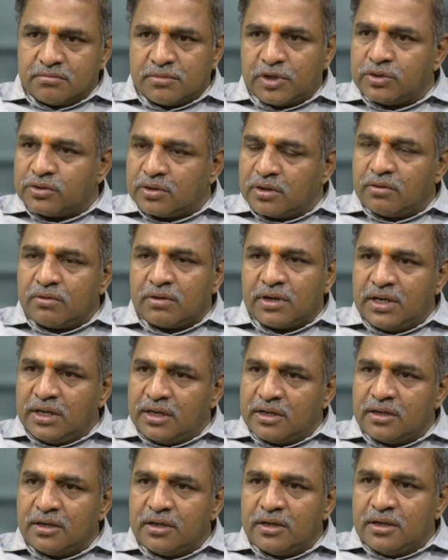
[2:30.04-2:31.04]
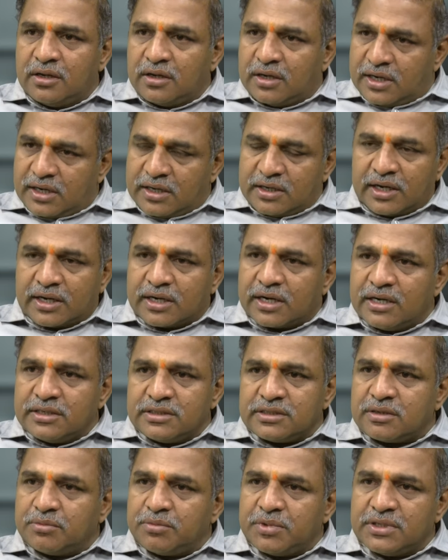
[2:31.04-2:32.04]
మంత్రులు కూడా
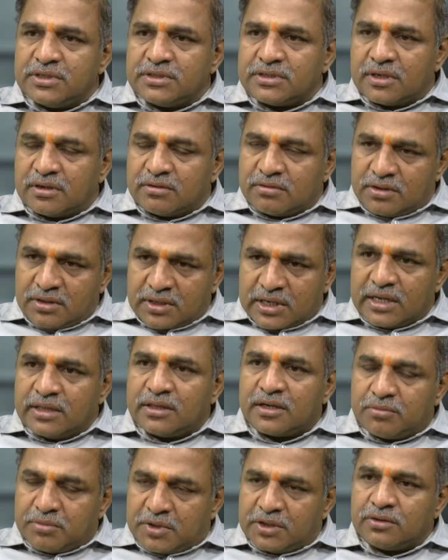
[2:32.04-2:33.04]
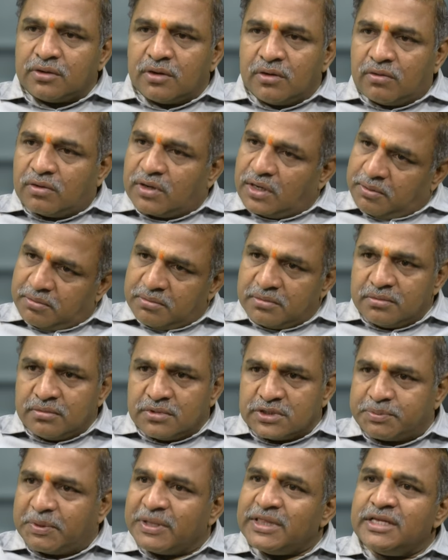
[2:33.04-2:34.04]
టెక్నాలజీ సంబంధించినటువంటి కేంద్ర మంత్రులు కూడా
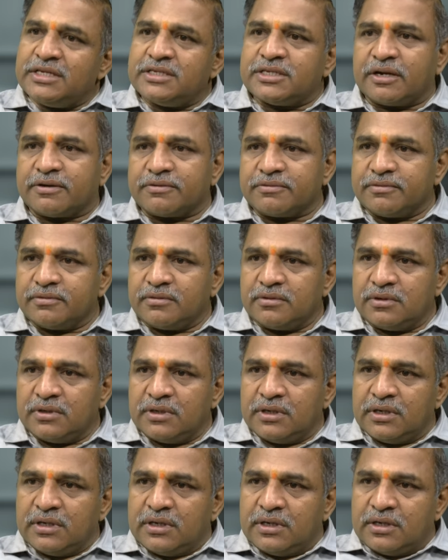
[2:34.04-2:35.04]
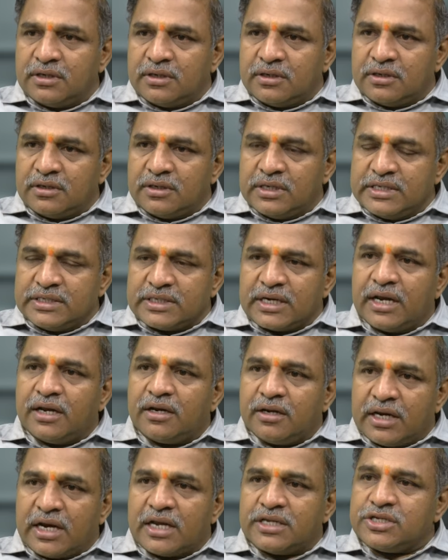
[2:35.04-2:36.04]
స్పందించారు
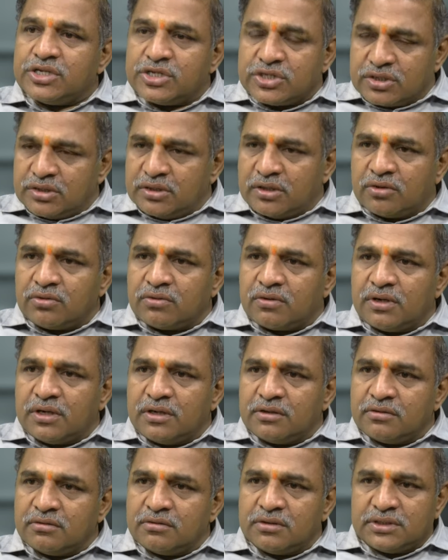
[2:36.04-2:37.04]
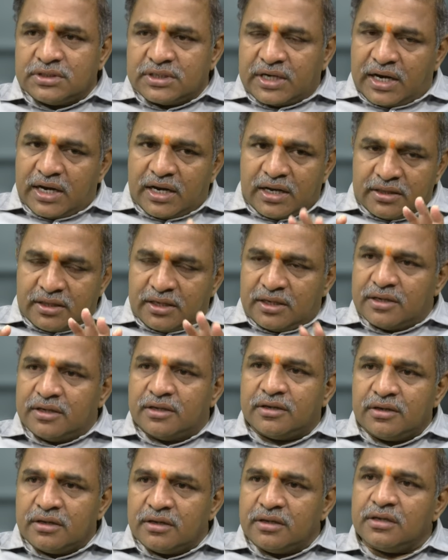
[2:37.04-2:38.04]
ఇజ్రాయెల్ ఇలా చేస్తుంది అనుకోలేదు ఇజ్రాయెల్ అయితే
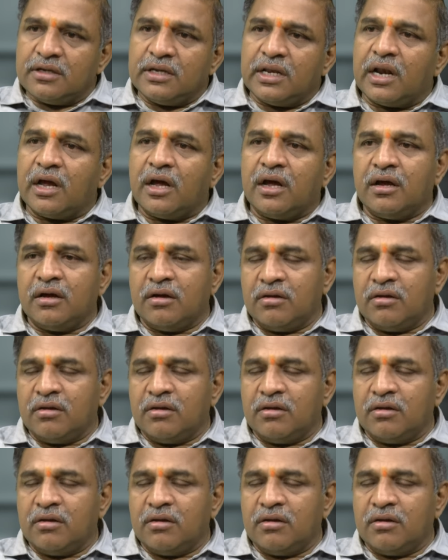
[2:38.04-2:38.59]
ఇలా